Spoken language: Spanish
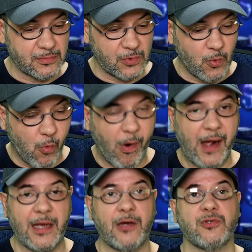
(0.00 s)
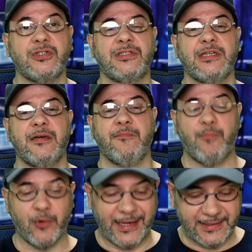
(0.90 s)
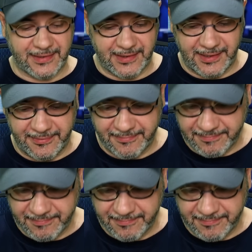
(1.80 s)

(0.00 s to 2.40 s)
One Ecosystem por Asia,